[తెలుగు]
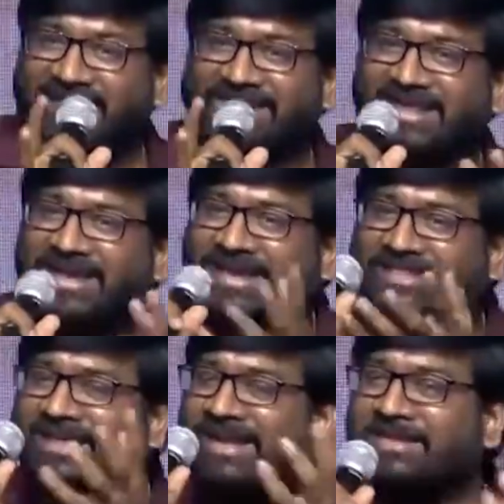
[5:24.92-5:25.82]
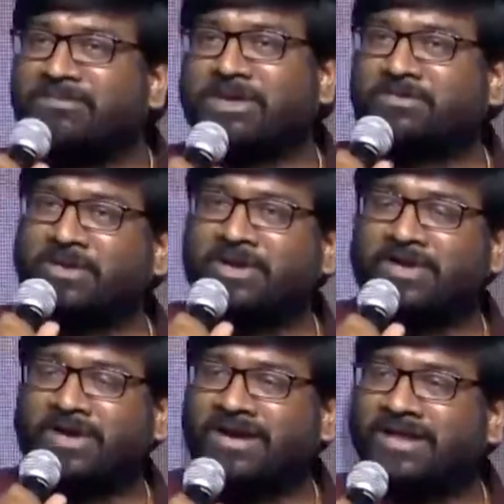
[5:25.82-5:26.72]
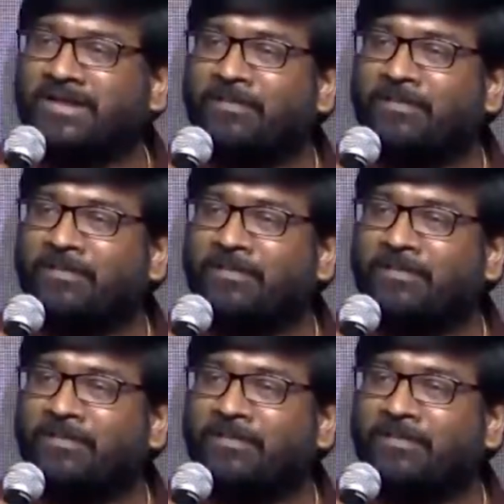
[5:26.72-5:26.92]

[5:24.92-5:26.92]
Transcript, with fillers: తీయాలి ఎలా తీయాలని చెప్పి చెప్తూ ఉండేవాడిని